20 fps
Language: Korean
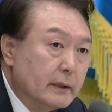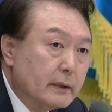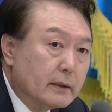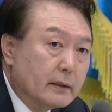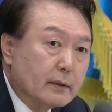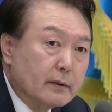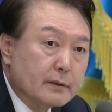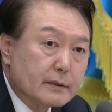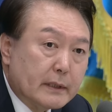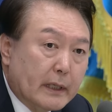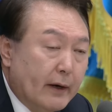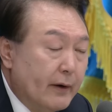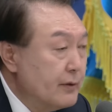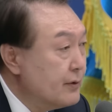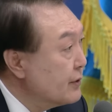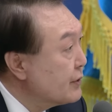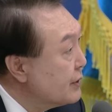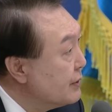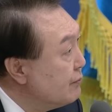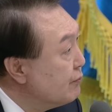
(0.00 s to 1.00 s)
그런
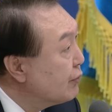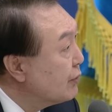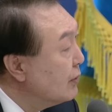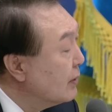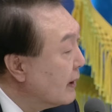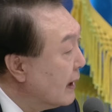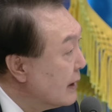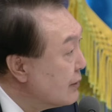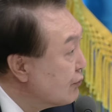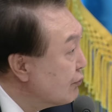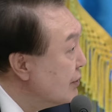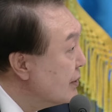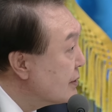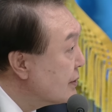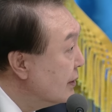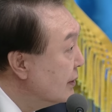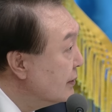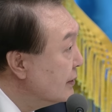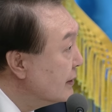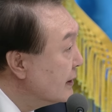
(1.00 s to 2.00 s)
사회적 신분을 가지고
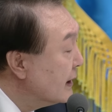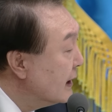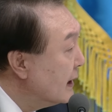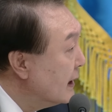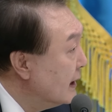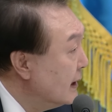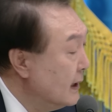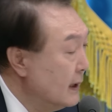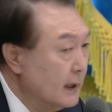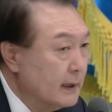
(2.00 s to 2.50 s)
있었는데